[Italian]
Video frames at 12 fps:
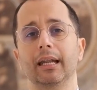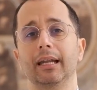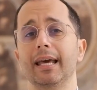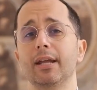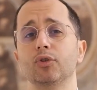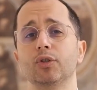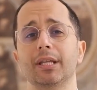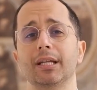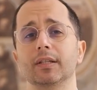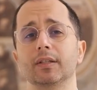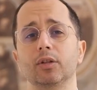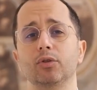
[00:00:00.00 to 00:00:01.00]
L'eros
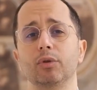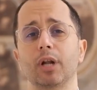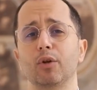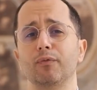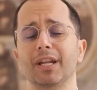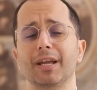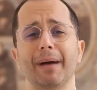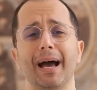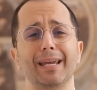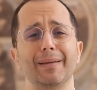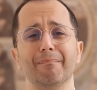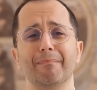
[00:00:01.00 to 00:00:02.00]
nella scrittura non viene
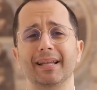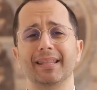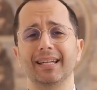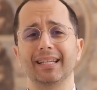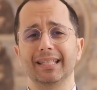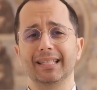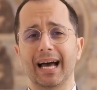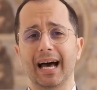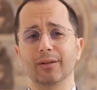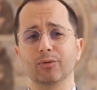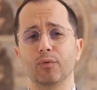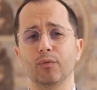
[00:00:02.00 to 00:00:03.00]
mai
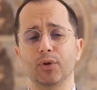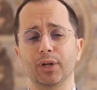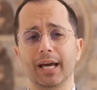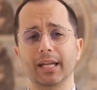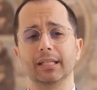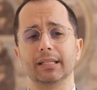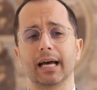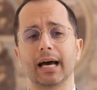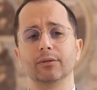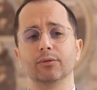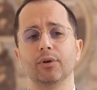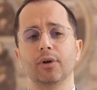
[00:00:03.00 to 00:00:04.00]
banalizzato o
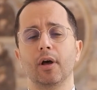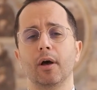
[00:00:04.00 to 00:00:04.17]
volgarizzato,